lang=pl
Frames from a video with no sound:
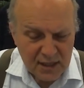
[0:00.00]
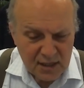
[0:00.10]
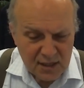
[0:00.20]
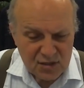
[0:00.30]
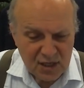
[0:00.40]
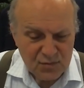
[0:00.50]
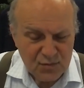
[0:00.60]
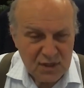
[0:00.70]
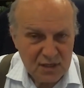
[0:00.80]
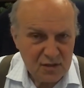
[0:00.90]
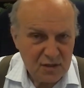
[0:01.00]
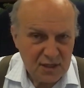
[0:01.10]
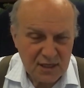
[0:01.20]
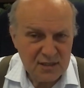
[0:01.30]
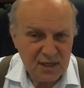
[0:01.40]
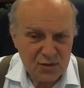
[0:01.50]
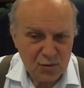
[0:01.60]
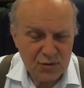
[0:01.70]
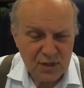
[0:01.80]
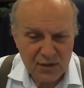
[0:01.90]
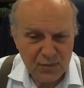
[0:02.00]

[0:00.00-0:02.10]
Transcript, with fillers: sześć miesięcy to jest taki zaskórniak,